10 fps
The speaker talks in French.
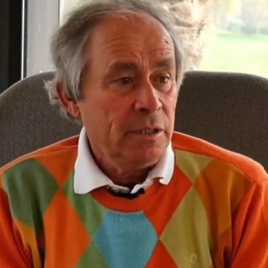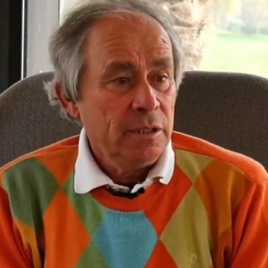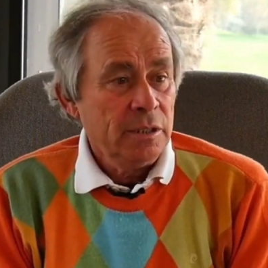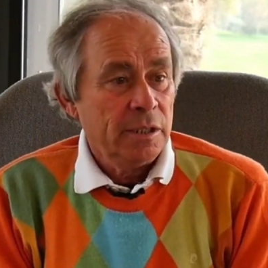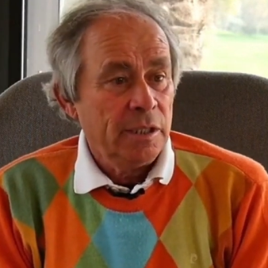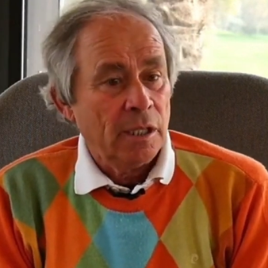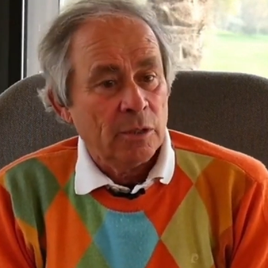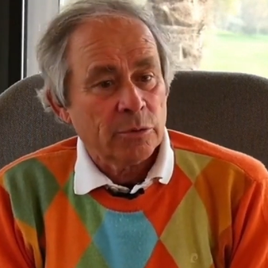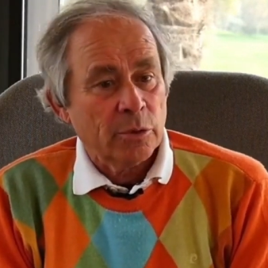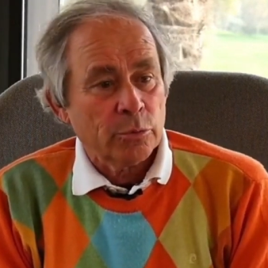Et il a
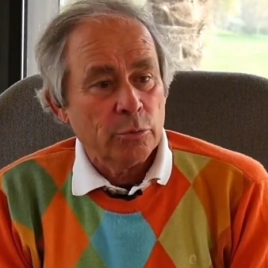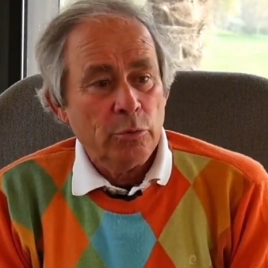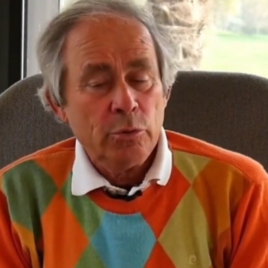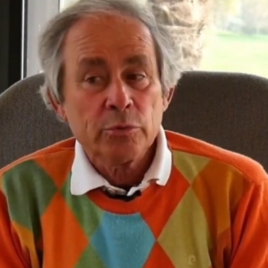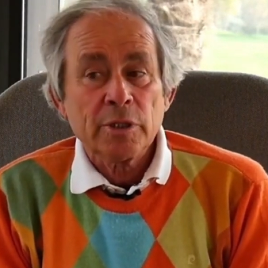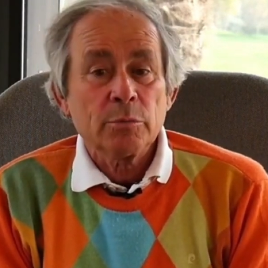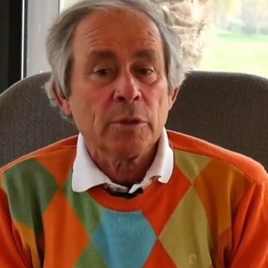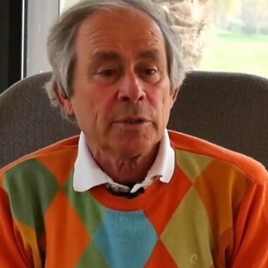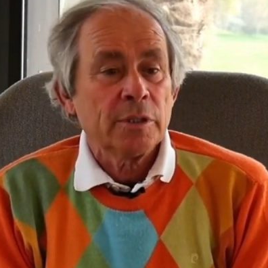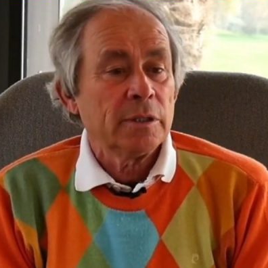entendu, il nous a
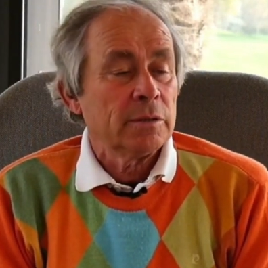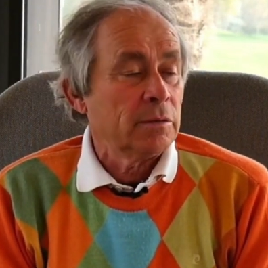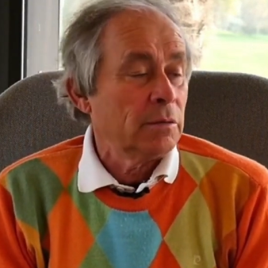demandé,